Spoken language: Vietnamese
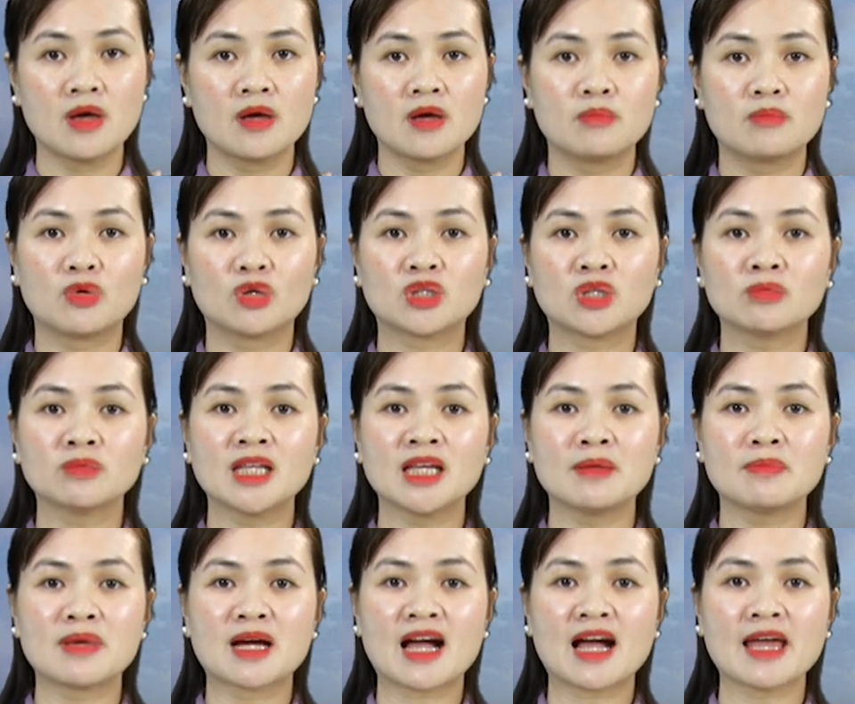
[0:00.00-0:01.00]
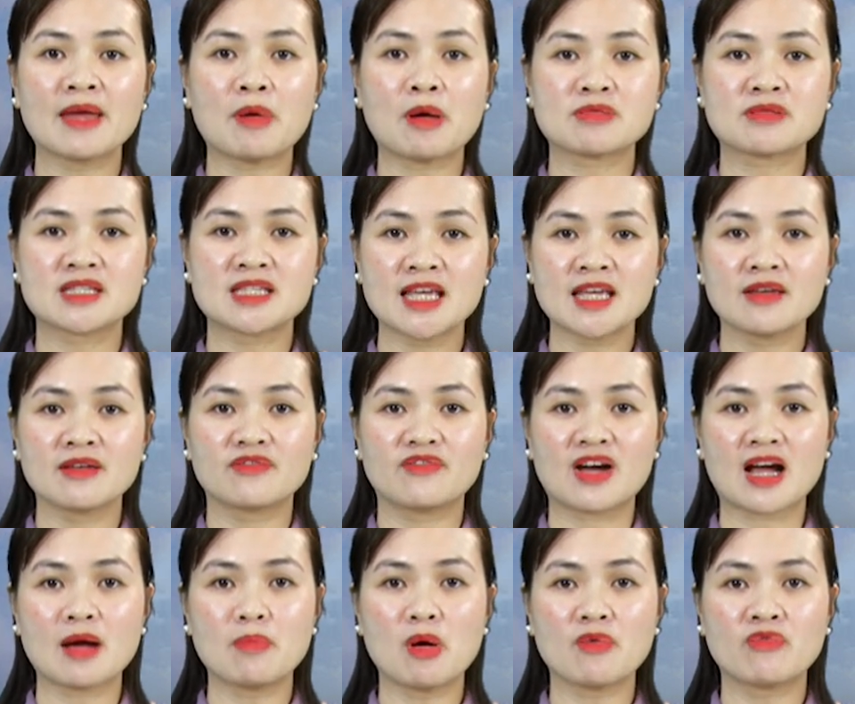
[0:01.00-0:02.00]
Một thông tin mà các em học sinh
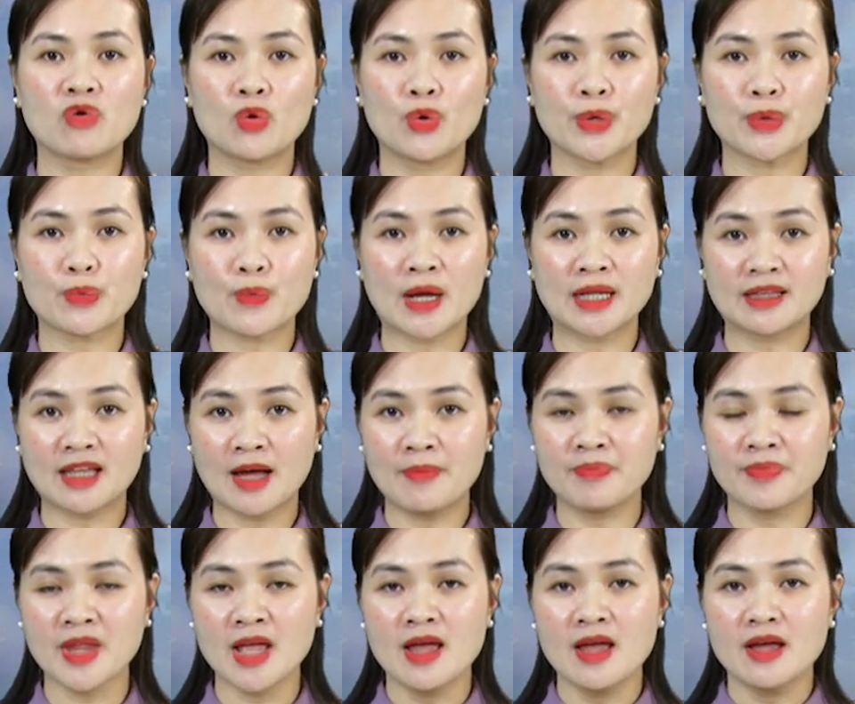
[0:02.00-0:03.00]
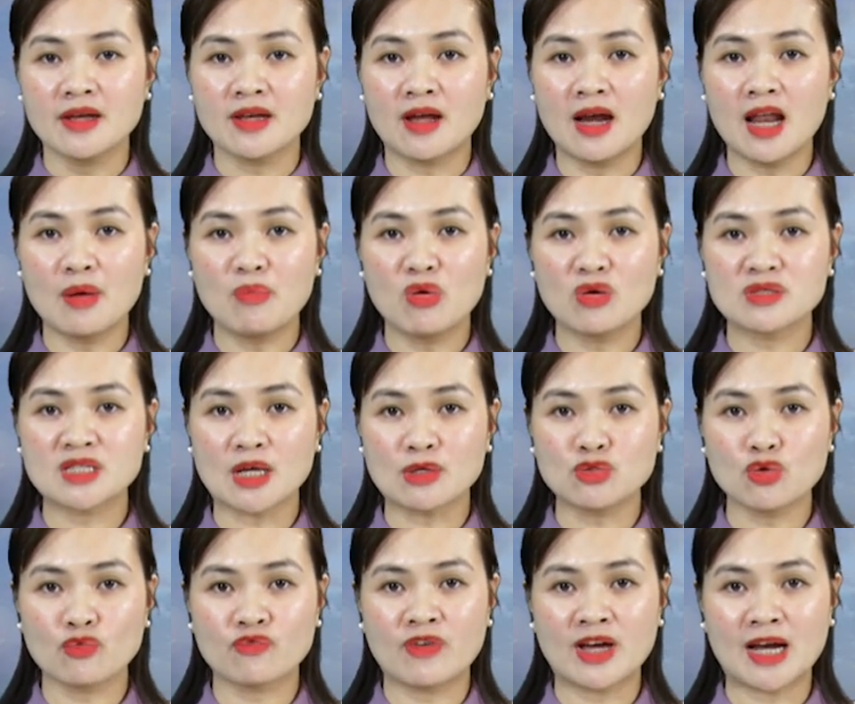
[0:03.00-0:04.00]
và các bậc phụ huynh quan tâm đó là Bộ
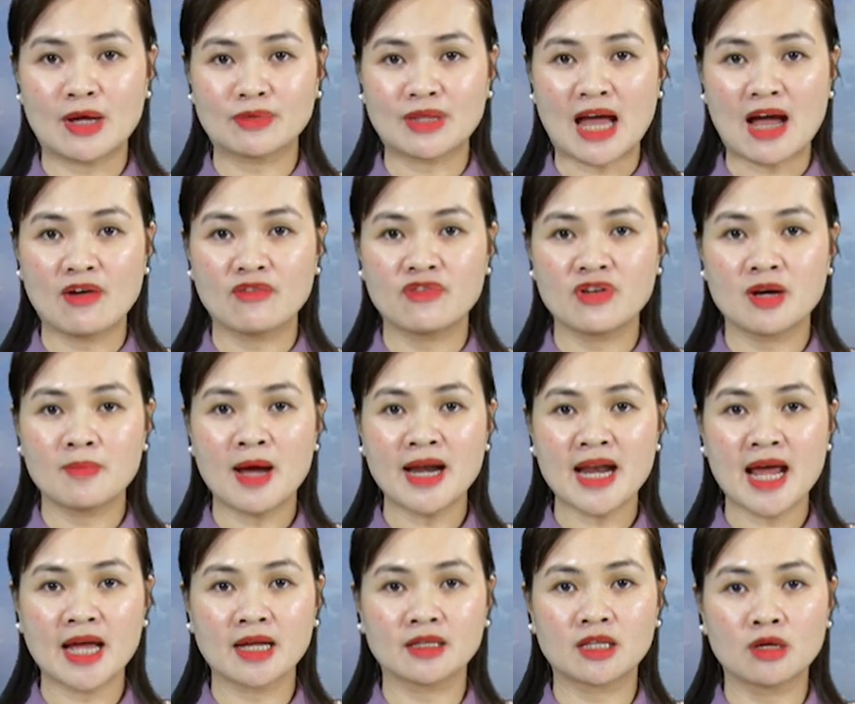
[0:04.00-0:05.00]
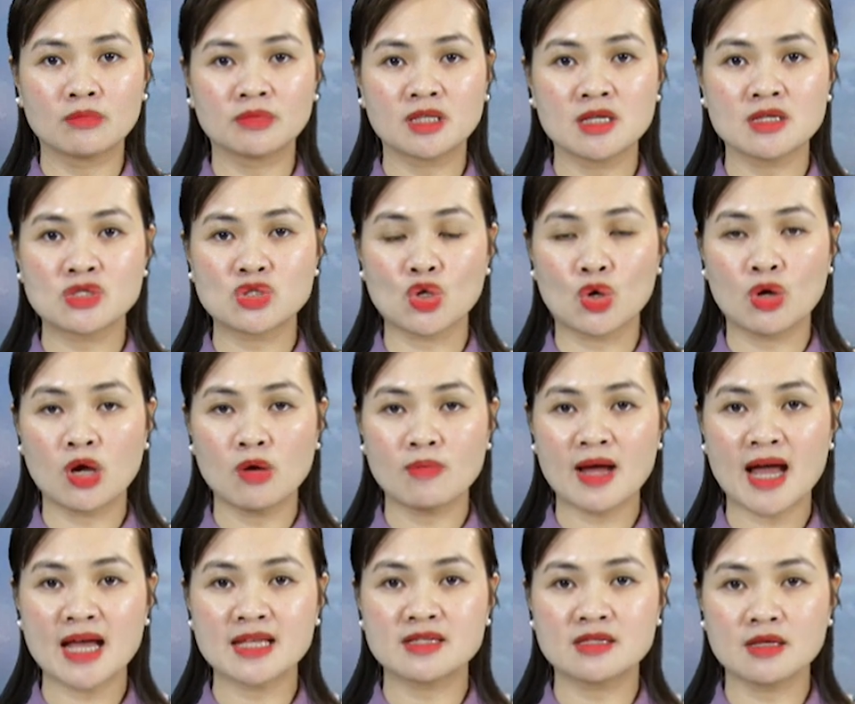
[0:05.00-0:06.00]
Giáo dục và Đào tạo vừa ban hành thông tư số
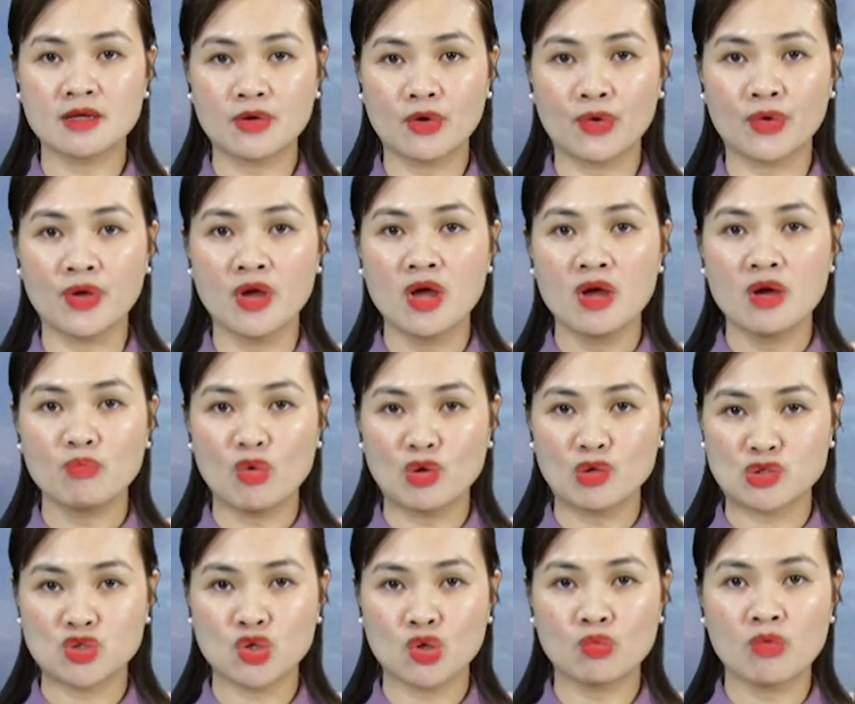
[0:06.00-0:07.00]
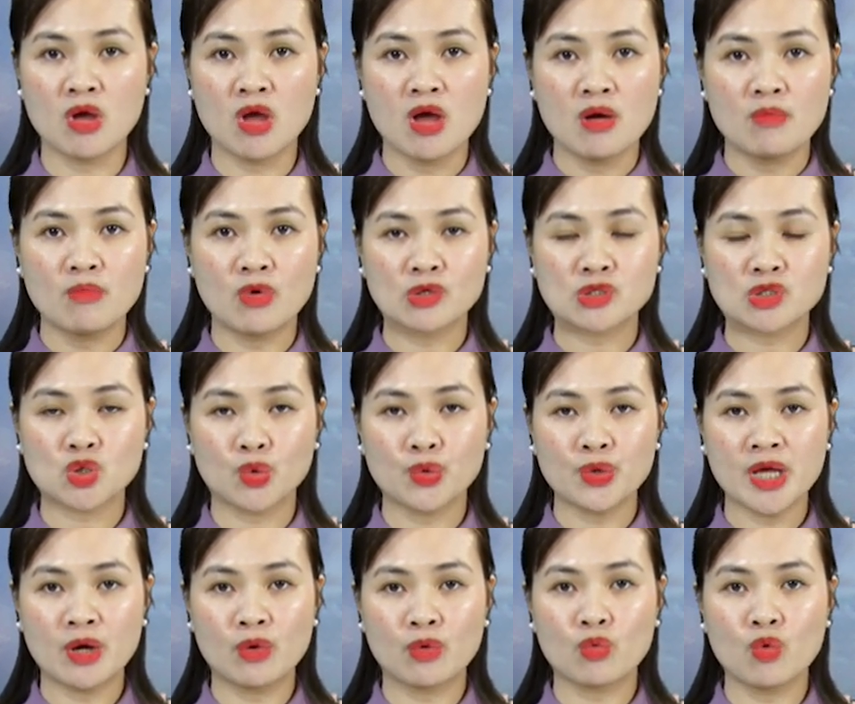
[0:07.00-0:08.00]
02 sửa đổi, bổ sung một
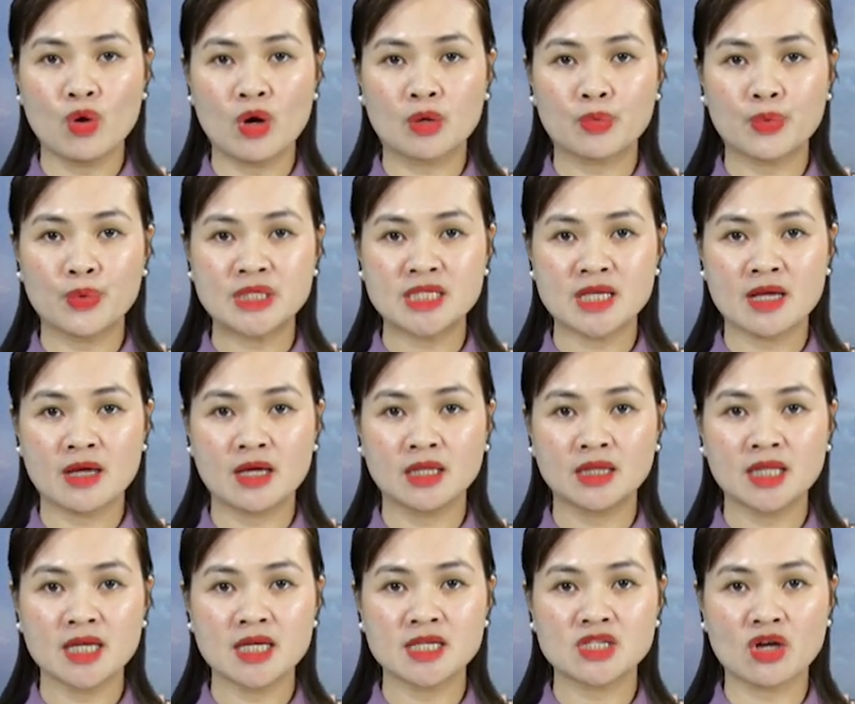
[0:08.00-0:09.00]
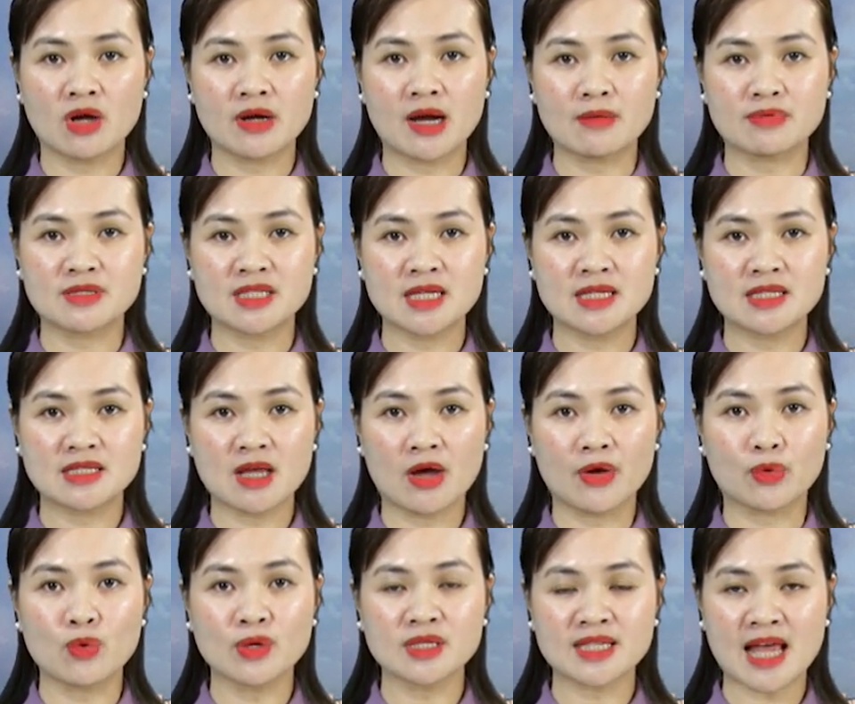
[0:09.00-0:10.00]
số điều của quy chế thi chọn học sinh
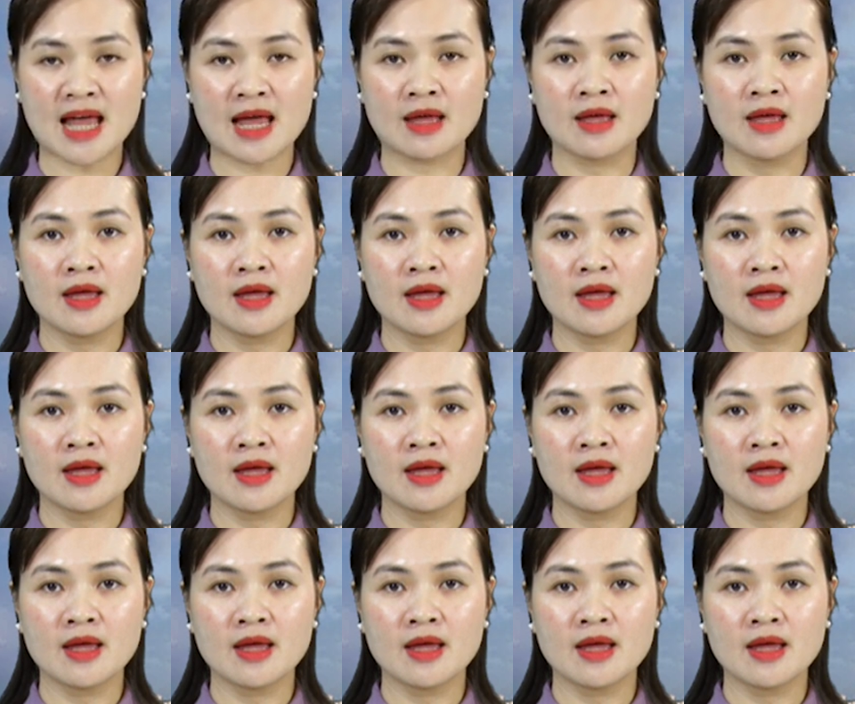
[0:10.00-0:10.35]
giỏi quốc gia.